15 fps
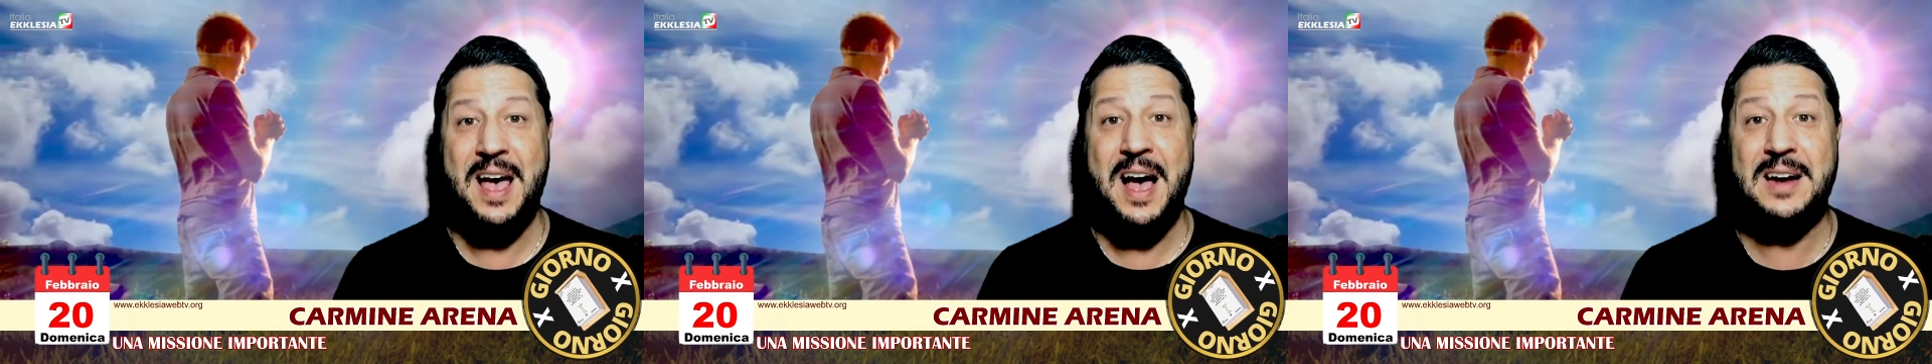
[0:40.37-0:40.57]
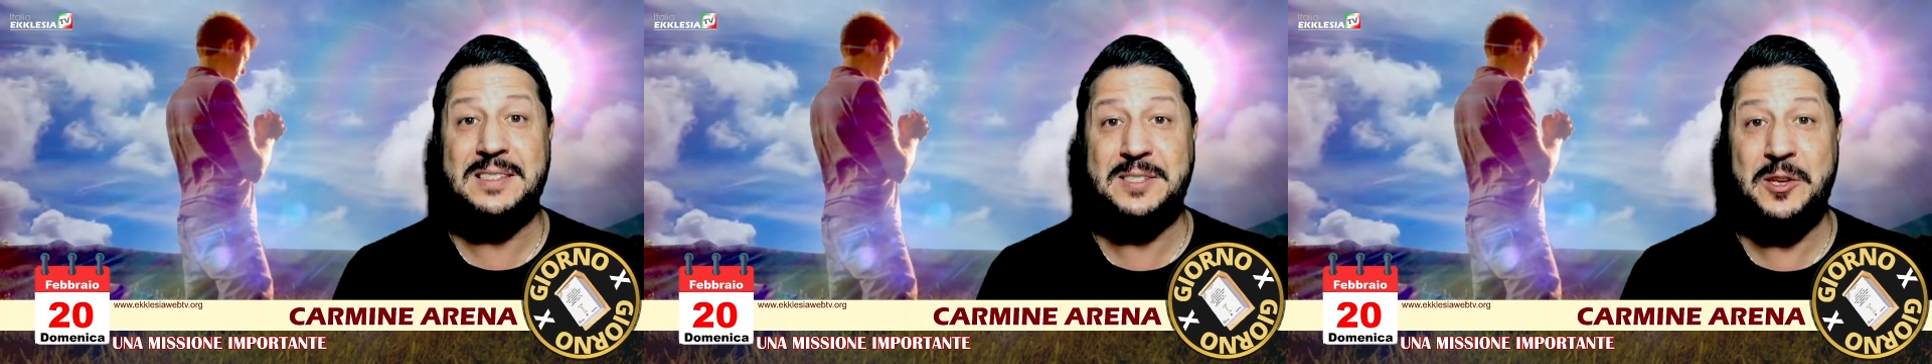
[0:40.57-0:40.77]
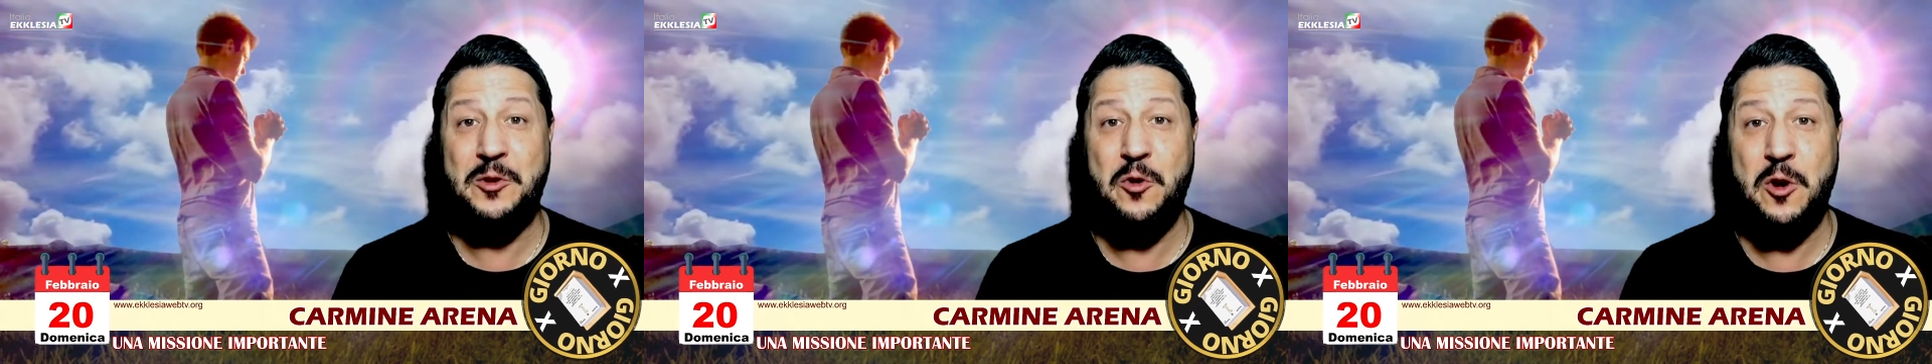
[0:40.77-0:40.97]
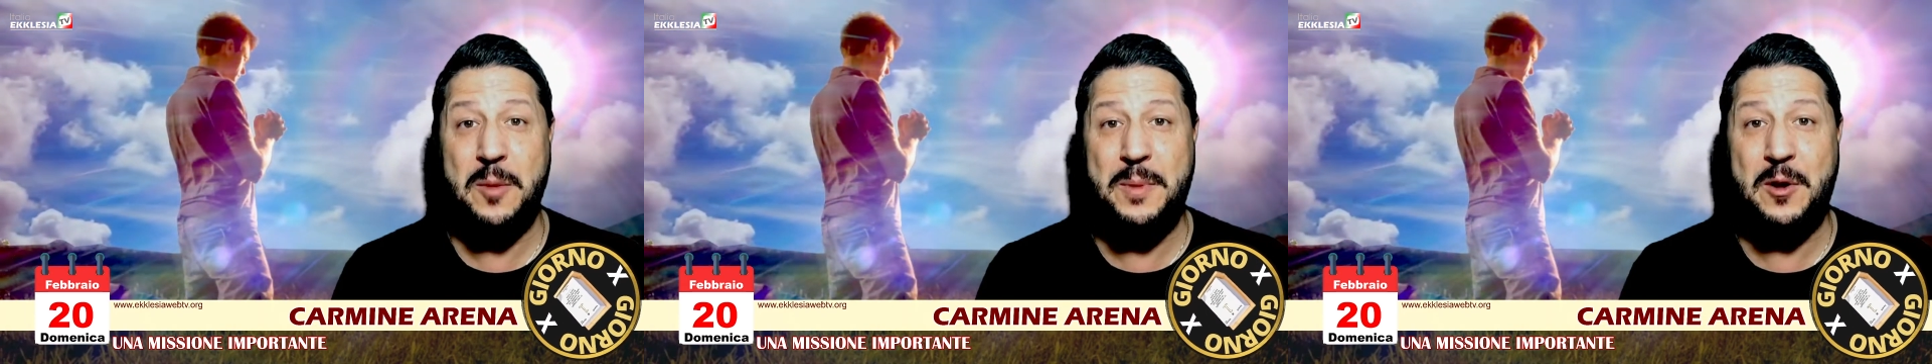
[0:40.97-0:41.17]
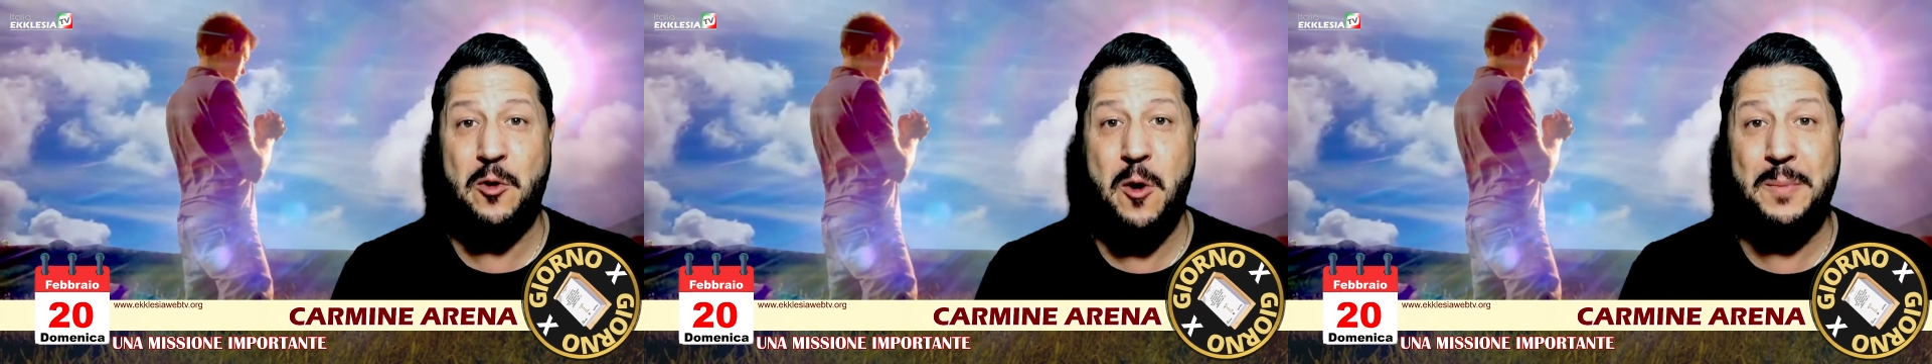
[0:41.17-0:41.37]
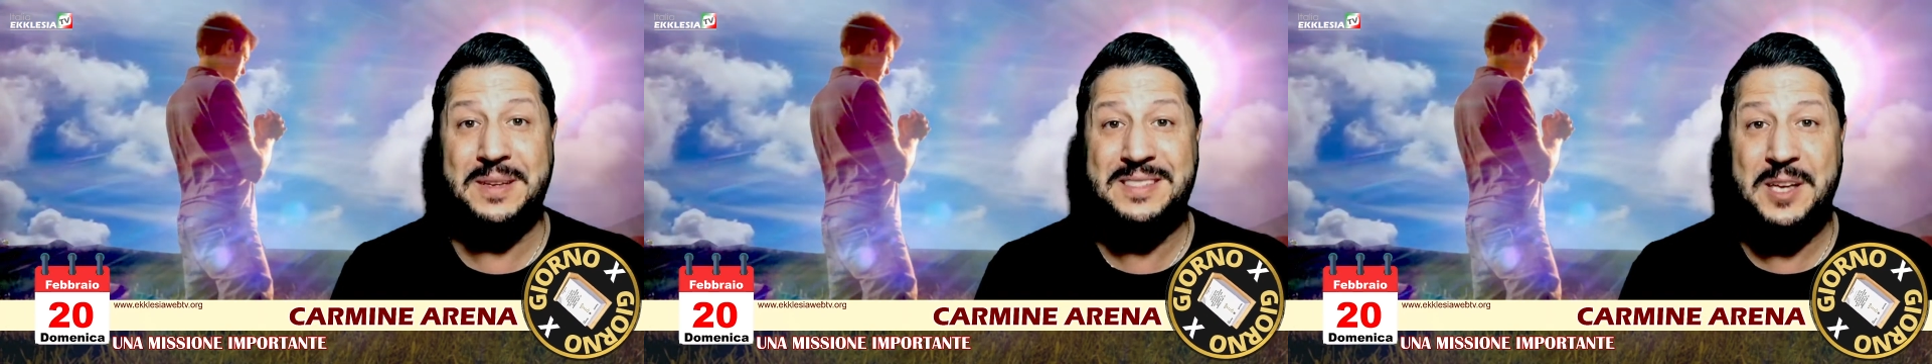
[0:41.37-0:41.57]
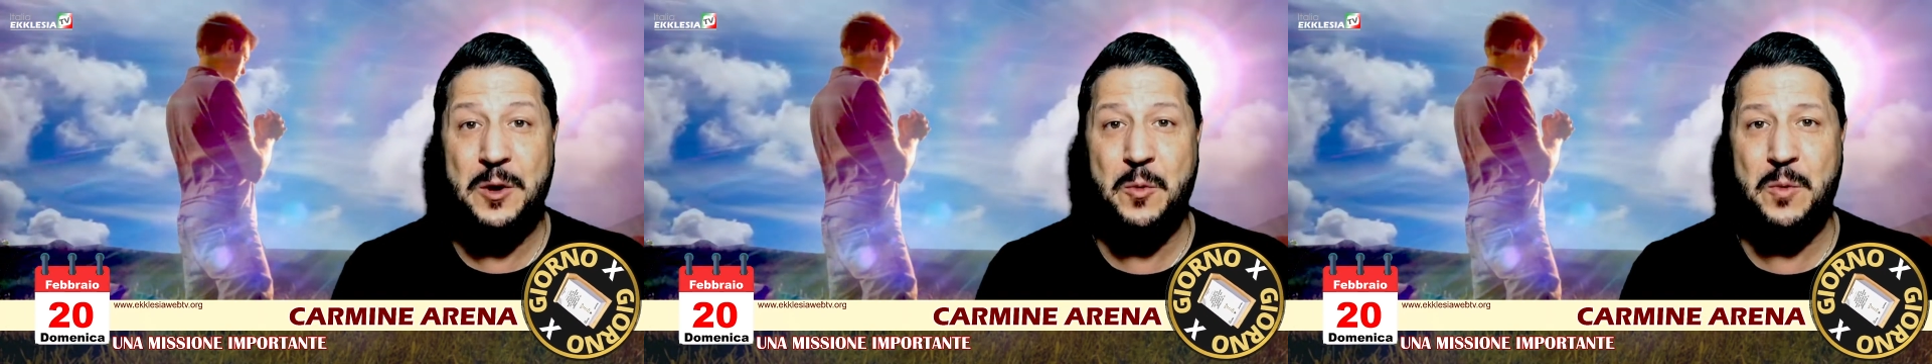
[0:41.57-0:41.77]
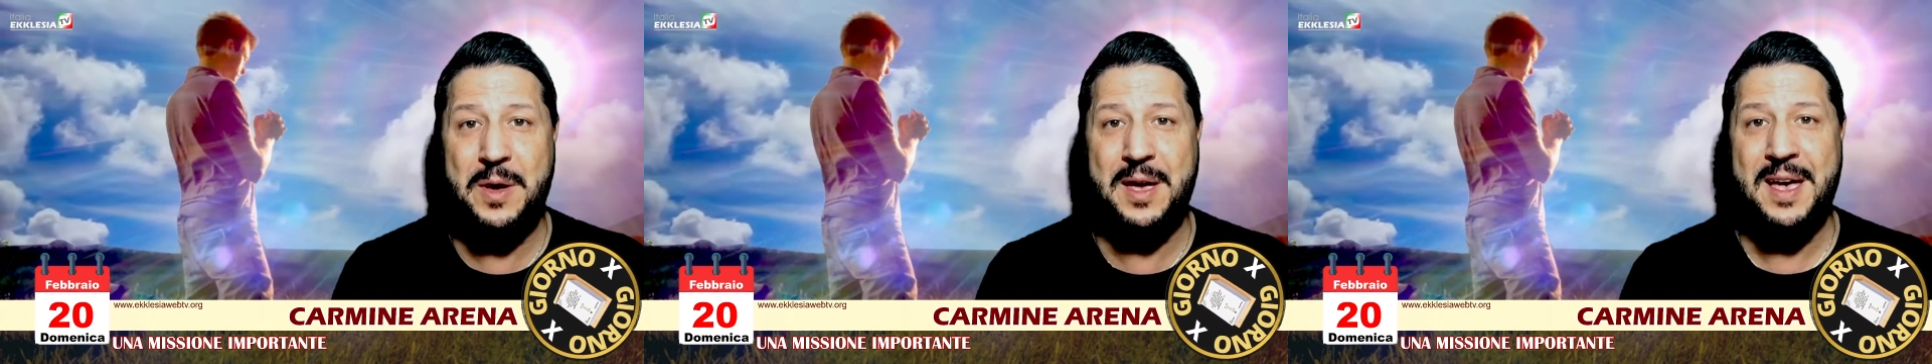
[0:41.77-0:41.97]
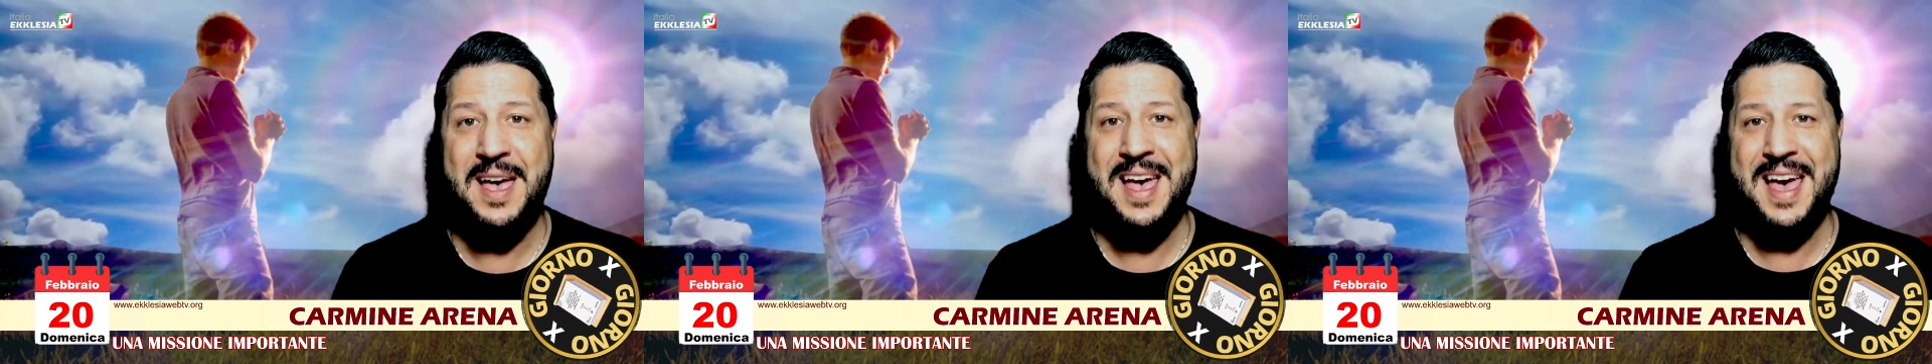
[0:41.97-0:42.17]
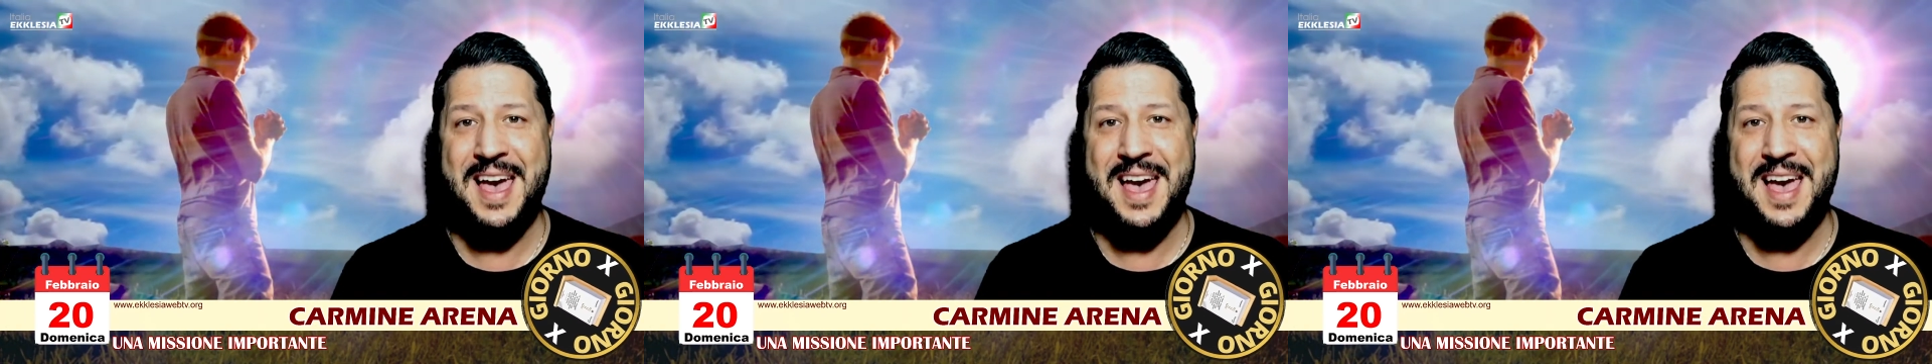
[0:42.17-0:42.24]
al Signore per come sin qui